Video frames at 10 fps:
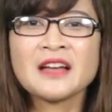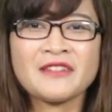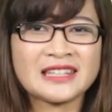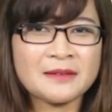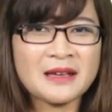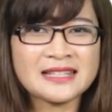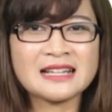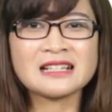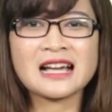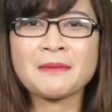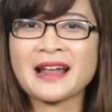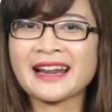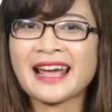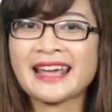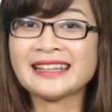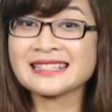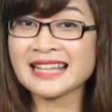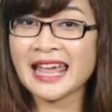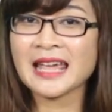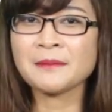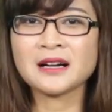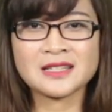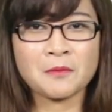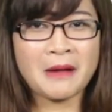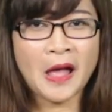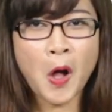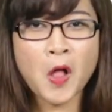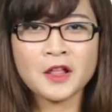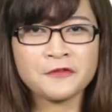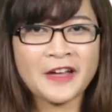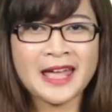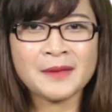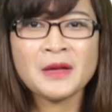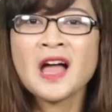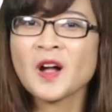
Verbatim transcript: Vậy thì bây giờ các bạn hãy xem ở trong bài Hall of Fame